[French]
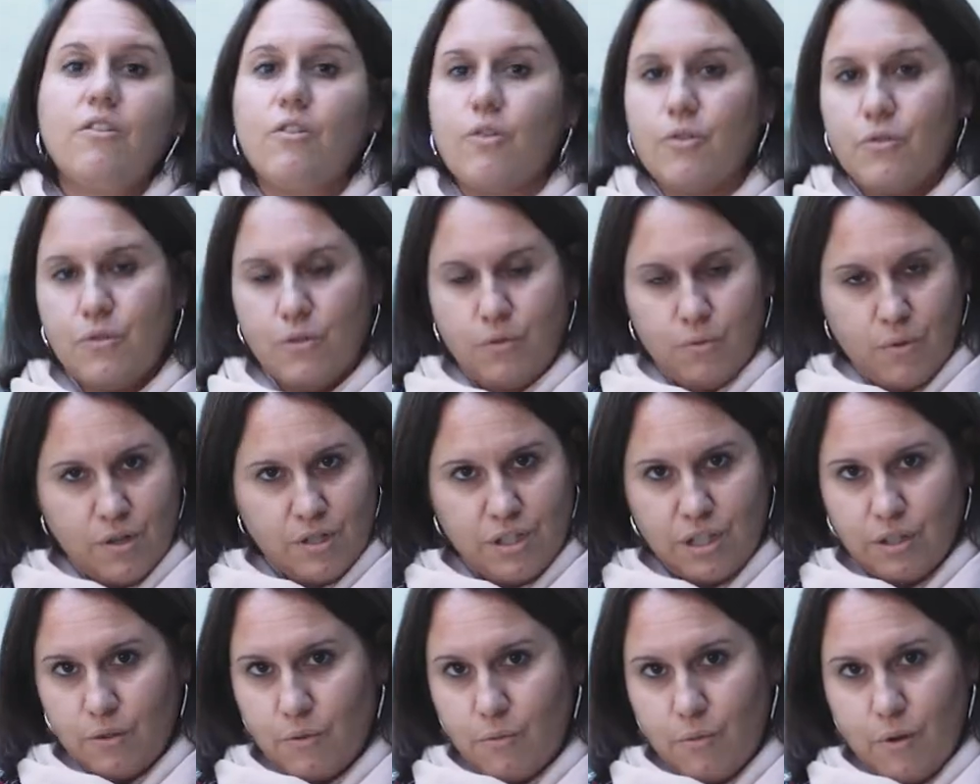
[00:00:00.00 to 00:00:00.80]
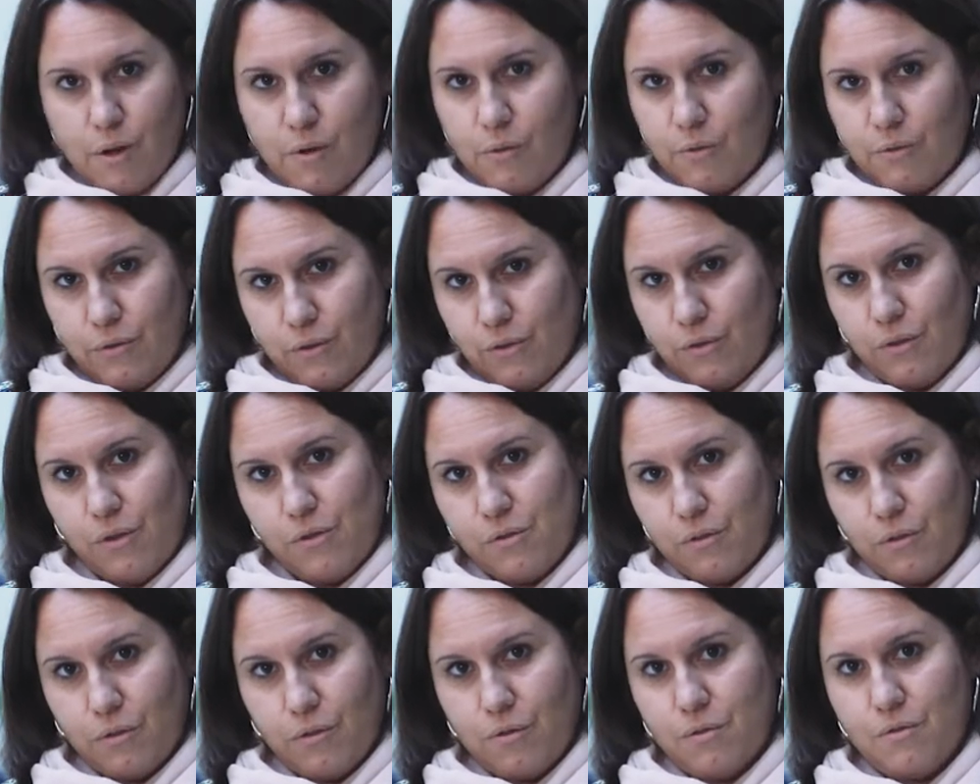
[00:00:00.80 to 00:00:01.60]
que ce soit Genoa ou une autre
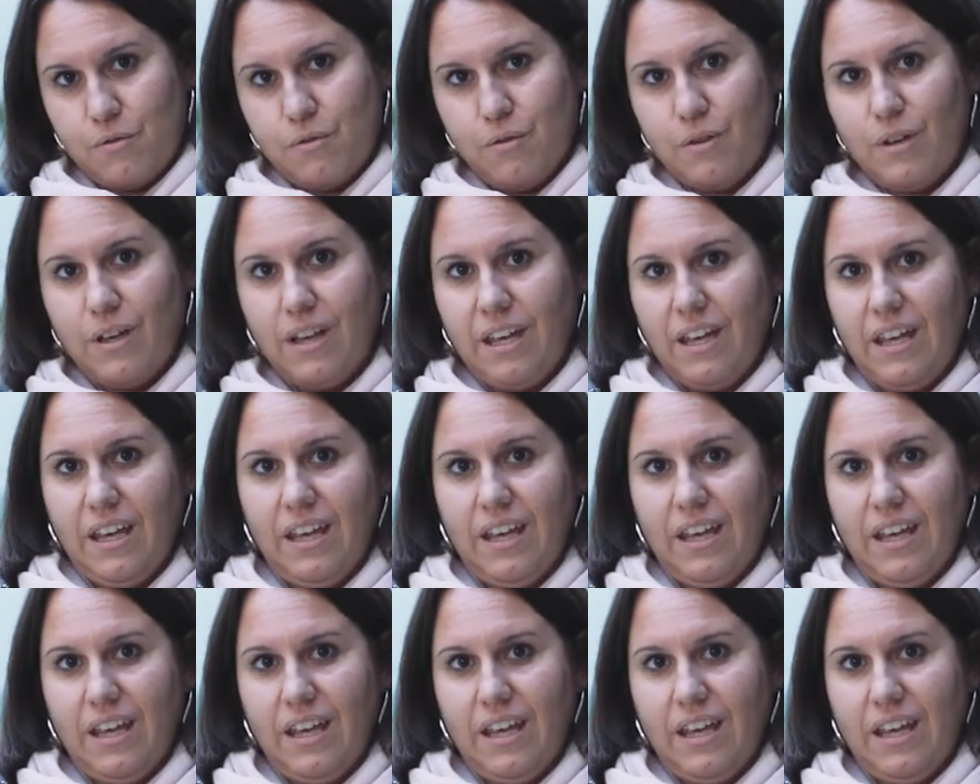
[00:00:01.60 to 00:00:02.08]
structure,